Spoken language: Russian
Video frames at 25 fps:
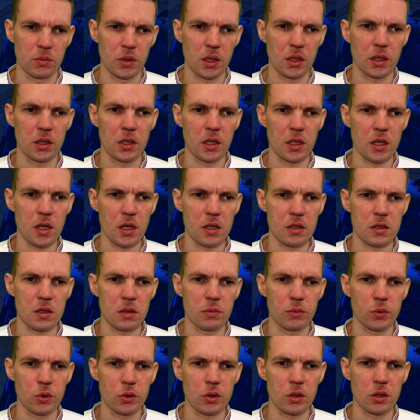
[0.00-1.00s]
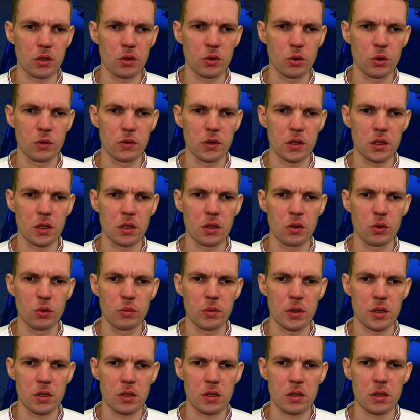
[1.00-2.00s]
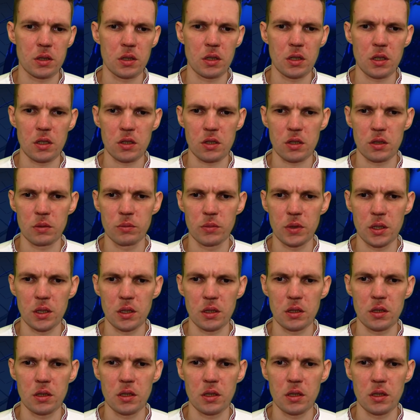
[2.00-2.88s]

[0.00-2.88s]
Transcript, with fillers: Благодаря заботе Иеговы и любящих старейшин мы